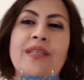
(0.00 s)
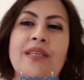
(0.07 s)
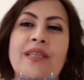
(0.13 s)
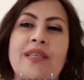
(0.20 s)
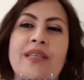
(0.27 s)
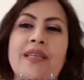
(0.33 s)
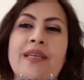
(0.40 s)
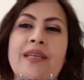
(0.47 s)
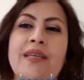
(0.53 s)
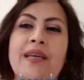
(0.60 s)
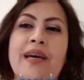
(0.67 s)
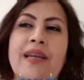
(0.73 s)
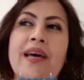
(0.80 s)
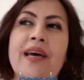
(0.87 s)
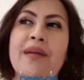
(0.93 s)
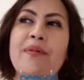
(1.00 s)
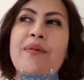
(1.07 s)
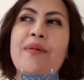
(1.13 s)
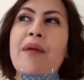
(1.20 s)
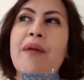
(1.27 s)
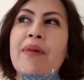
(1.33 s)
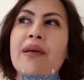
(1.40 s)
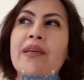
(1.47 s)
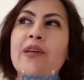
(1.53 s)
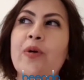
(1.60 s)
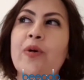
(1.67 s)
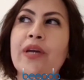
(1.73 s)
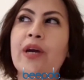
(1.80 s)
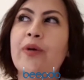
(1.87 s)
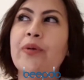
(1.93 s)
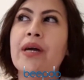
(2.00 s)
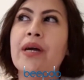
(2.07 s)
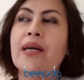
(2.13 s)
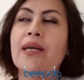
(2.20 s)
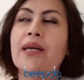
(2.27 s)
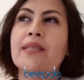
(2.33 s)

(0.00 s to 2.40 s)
Jadi karena ada beberapa IO yang udah